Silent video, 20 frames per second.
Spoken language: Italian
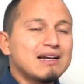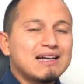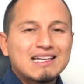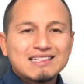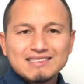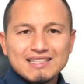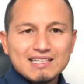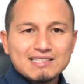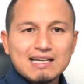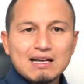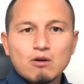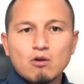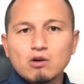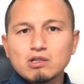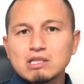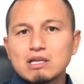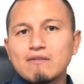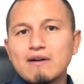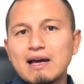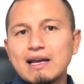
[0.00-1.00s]
La stessa
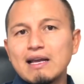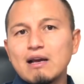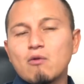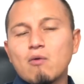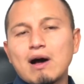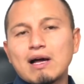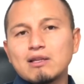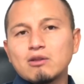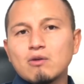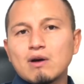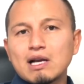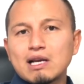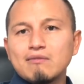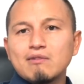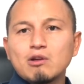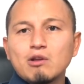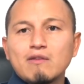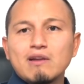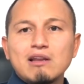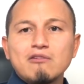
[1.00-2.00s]
cosa vale quando
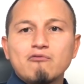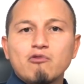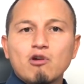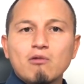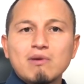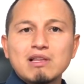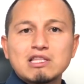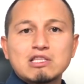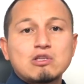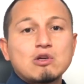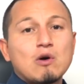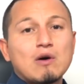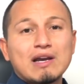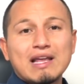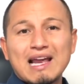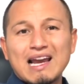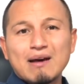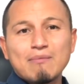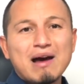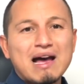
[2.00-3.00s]
arrivano delle
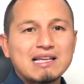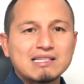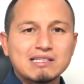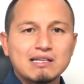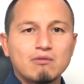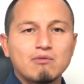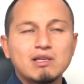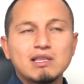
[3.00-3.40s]
informazioni alla massa,